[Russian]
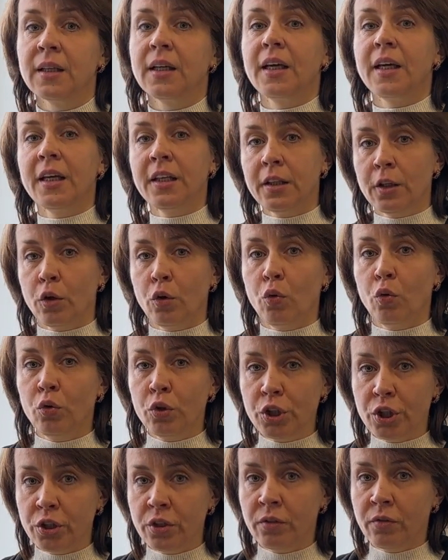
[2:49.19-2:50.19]
Это
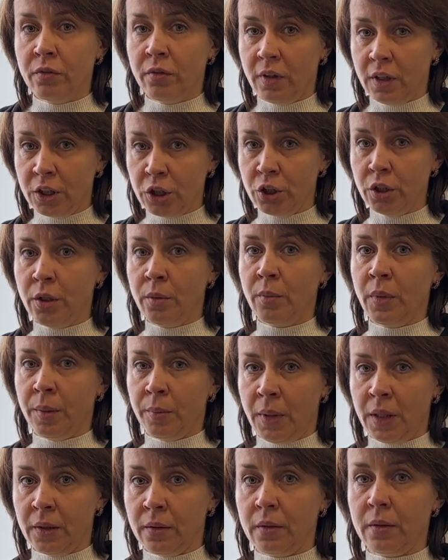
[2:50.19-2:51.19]
очень важный
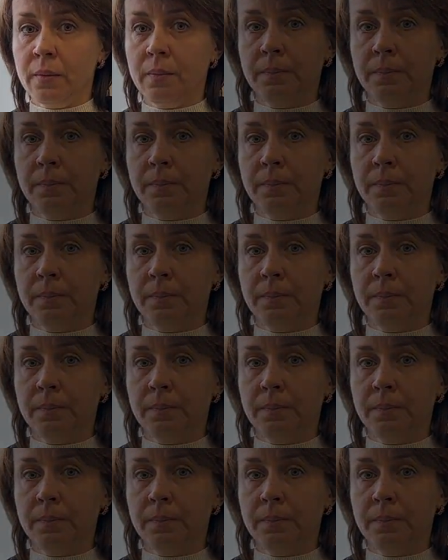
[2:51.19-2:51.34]
момент.